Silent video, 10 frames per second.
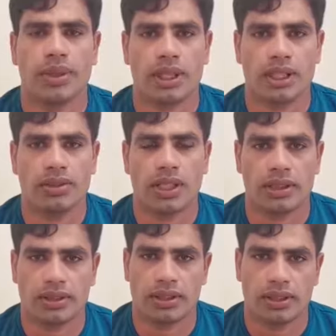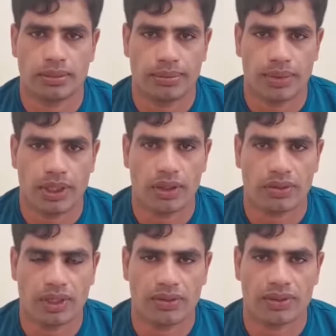मेरे साथ मेरी
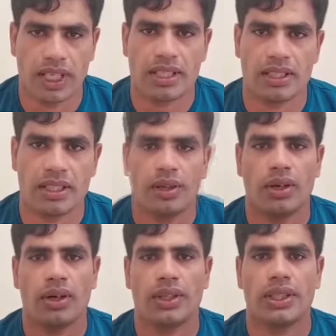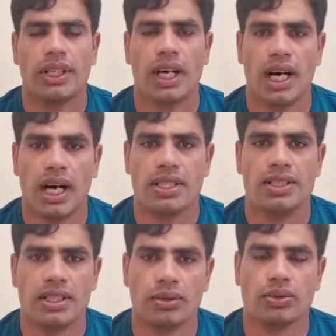हौसला अफजाई की और
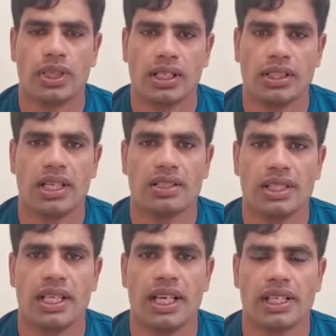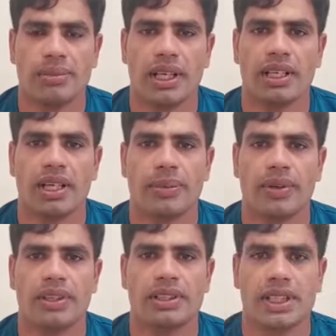आज उसका रिजल्ट ये है कि मैंने कामराज